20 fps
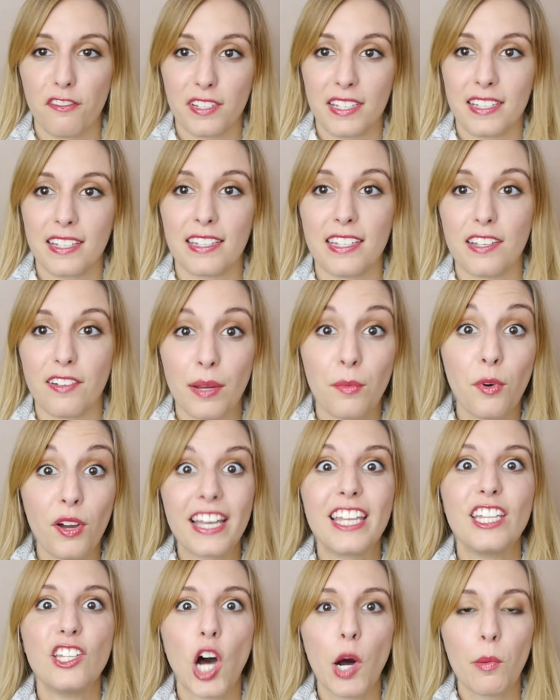c'était vraiment
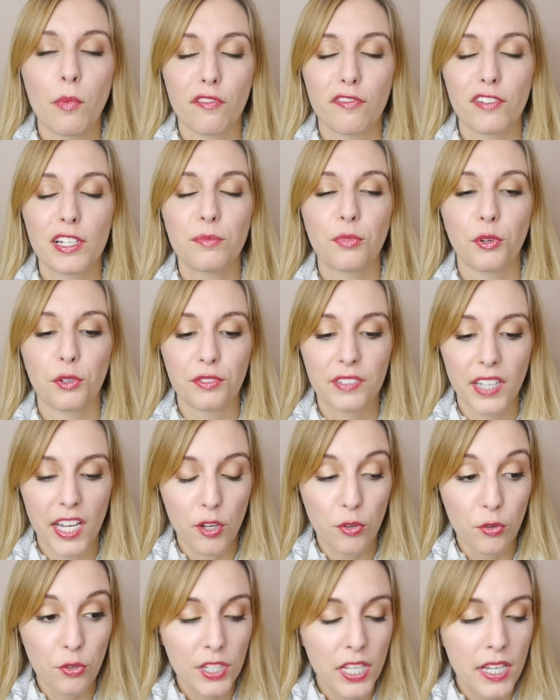énorme en fait pour une
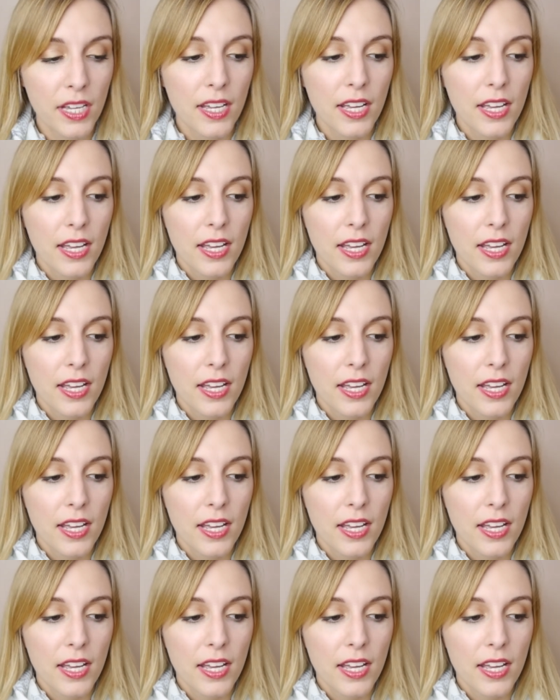taille 1.